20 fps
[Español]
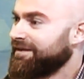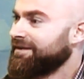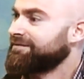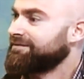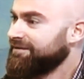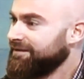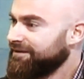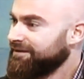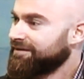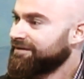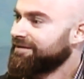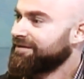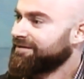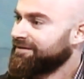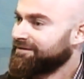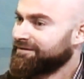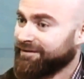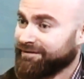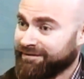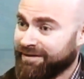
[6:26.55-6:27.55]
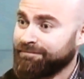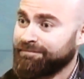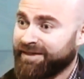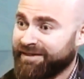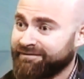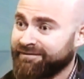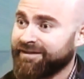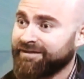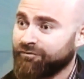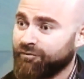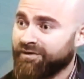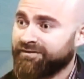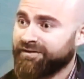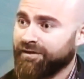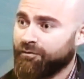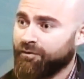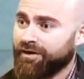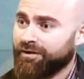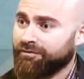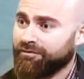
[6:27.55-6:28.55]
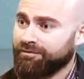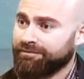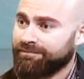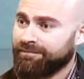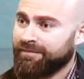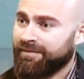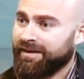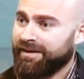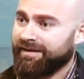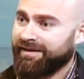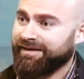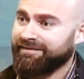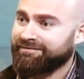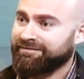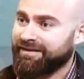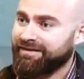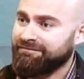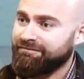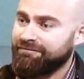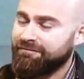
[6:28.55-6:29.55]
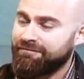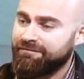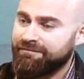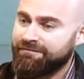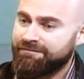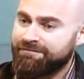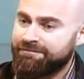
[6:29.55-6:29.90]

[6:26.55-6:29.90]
que sí se están prestando a este juego, que están